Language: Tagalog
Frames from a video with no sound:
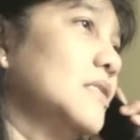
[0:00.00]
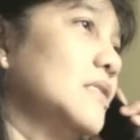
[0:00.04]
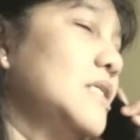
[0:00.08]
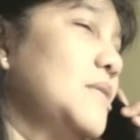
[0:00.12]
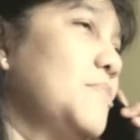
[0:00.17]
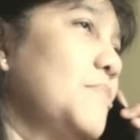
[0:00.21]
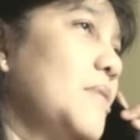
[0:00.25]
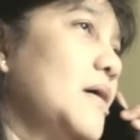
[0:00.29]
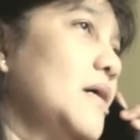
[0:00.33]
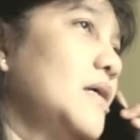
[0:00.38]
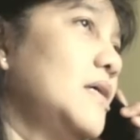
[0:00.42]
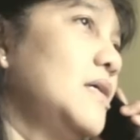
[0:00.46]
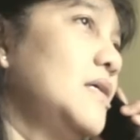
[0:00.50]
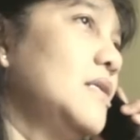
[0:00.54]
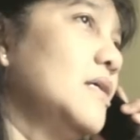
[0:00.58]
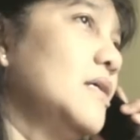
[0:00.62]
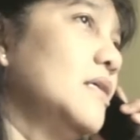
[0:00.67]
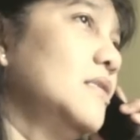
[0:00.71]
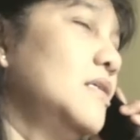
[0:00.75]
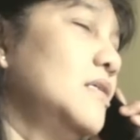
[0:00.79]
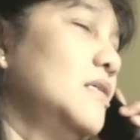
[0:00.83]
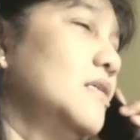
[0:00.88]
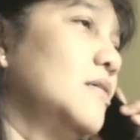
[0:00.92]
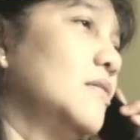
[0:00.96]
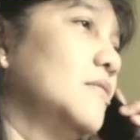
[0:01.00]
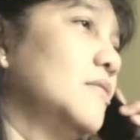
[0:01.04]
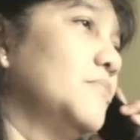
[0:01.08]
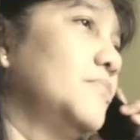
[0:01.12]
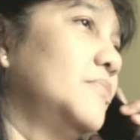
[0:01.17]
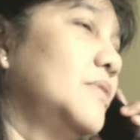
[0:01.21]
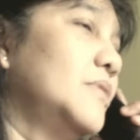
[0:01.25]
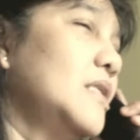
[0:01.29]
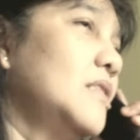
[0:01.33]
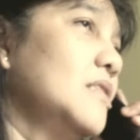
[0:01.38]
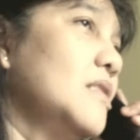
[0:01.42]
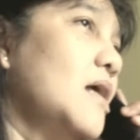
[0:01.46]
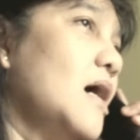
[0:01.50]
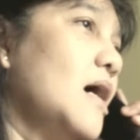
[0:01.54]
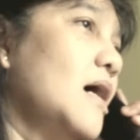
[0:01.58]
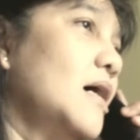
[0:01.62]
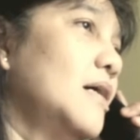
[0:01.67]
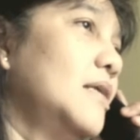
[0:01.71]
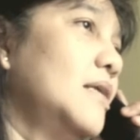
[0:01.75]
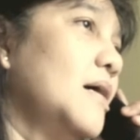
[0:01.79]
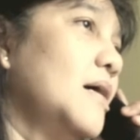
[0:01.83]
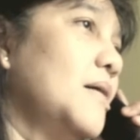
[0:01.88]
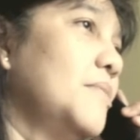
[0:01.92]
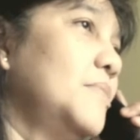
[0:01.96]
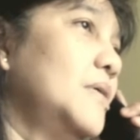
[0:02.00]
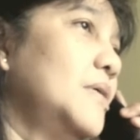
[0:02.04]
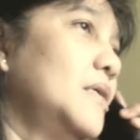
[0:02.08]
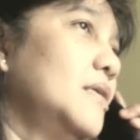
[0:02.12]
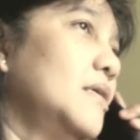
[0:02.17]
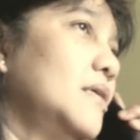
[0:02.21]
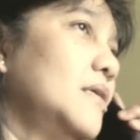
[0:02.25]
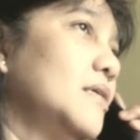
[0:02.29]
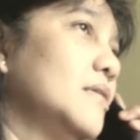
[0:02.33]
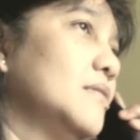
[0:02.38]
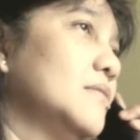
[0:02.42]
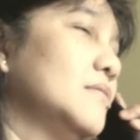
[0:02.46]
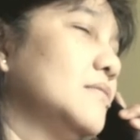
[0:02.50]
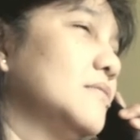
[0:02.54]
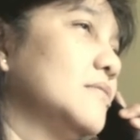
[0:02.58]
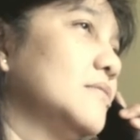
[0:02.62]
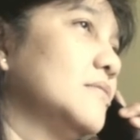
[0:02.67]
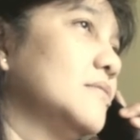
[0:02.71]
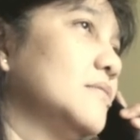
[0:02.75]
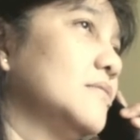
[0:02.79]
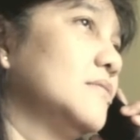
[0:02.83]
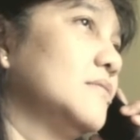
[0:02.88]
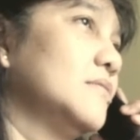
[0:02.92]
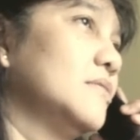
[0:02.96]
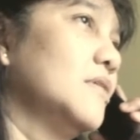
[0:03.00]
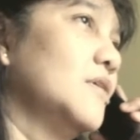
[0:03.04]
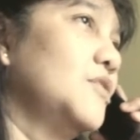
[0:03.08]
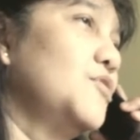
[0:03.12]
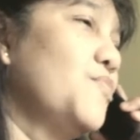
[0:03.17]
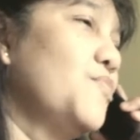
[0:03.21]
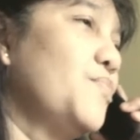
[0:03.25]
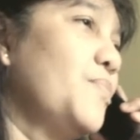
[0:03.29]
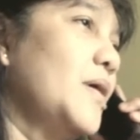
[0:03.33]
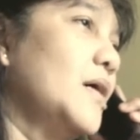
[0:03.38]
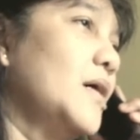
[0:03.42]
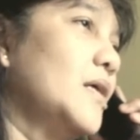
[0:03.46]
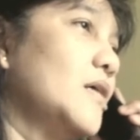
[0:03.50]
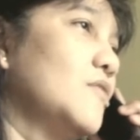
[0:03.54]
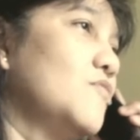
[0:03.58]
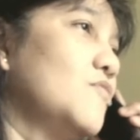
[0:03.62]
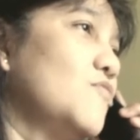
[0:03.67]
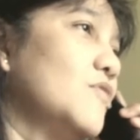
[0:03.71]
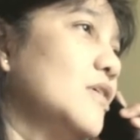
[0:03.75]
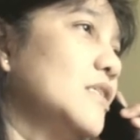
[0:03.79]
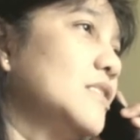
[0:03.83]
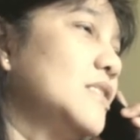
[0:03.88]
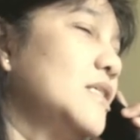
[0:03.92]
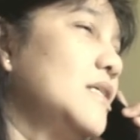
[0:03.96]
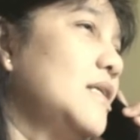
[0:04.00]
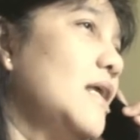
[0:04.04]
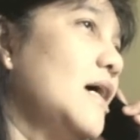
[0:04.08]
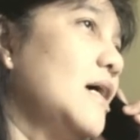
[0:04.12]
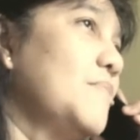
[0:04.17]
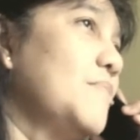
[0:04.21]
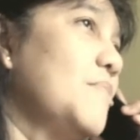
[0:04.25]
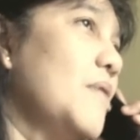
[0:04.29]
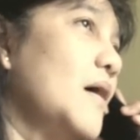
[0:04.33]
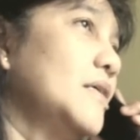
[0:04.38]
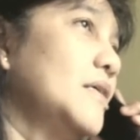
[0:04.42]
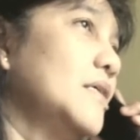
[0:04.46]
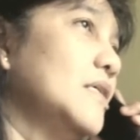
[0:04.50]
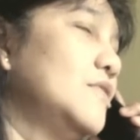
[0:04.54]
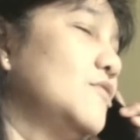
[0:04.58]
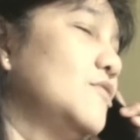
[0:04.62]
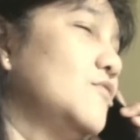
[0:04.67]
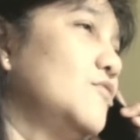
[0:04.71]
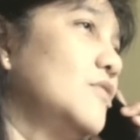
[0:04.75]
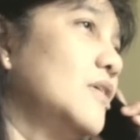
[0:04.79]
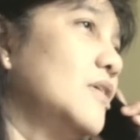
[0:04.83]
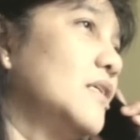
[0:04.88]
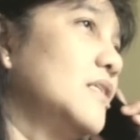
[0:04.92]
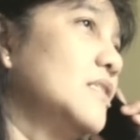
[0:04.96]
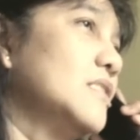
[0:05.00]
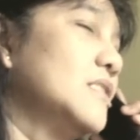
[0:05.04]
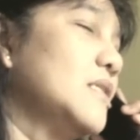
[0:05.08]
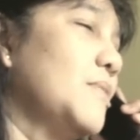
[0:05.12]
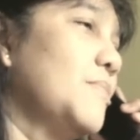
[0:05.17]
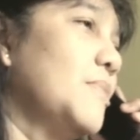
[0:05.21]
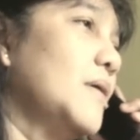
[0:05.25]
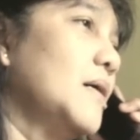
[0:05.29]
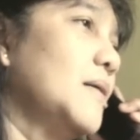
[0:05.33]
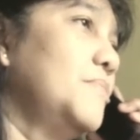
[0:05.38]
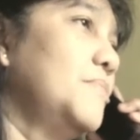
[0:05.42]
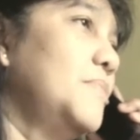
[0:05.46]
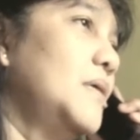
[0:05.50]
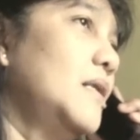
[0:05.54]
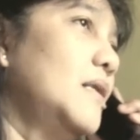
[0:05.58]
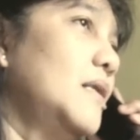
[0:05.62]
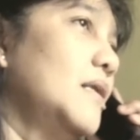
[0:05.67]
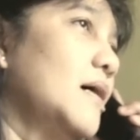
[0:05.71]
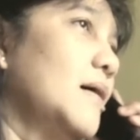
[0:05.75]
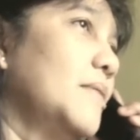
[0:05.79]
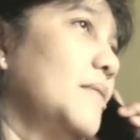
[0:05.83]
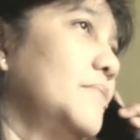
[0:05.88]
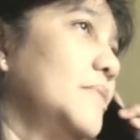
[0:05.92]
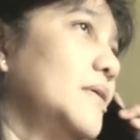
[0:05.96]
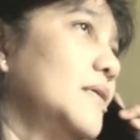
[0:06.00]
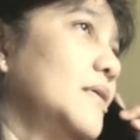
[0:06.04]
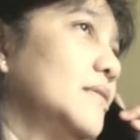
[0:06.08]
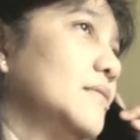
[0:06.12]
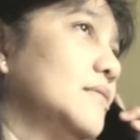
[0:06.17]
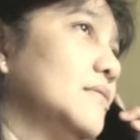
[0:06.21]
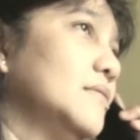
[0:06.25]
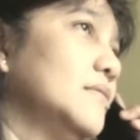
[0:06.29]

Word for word: Kasi mahingi na din ang tindahan namin eh. Yung pera ko kasi naibayad ko na rin sa mga bill namin.